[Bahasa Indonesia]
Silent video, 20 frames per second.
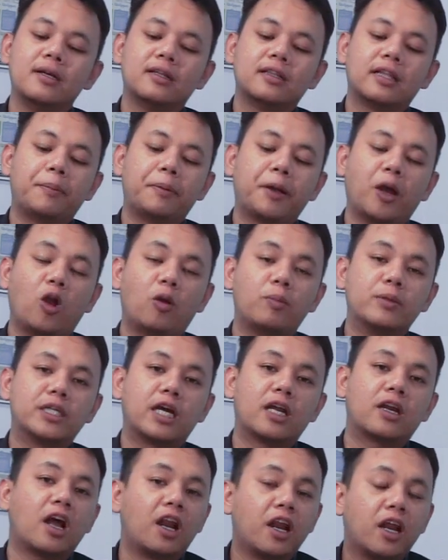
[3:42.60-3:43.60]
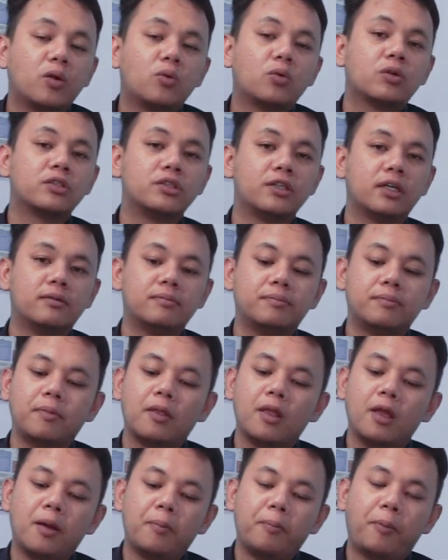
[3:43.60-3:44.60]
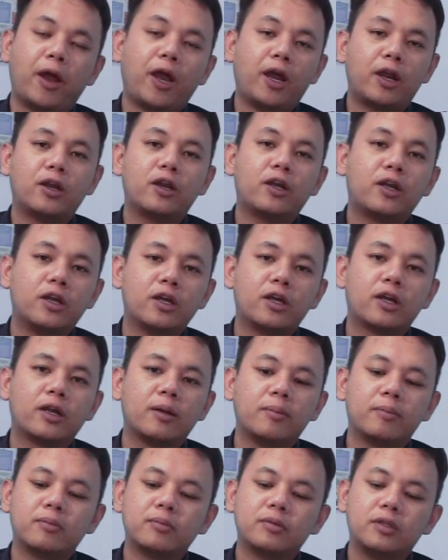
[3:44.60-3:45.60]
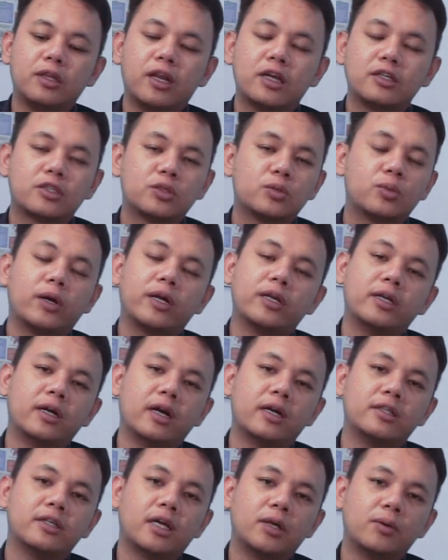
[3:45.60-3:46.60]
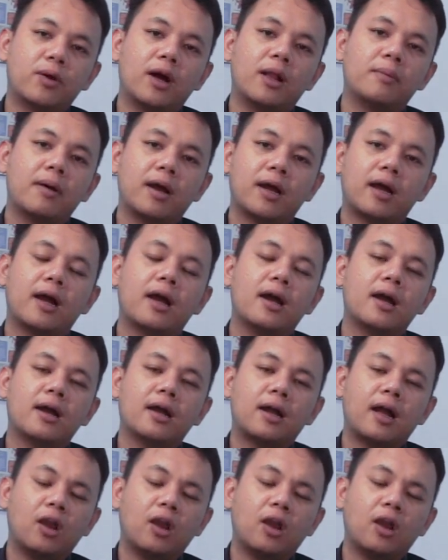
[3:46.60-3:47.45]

Tapi kalau misalnya kalian urgent pengen dikirim tidak sesuai dengan jadwal maka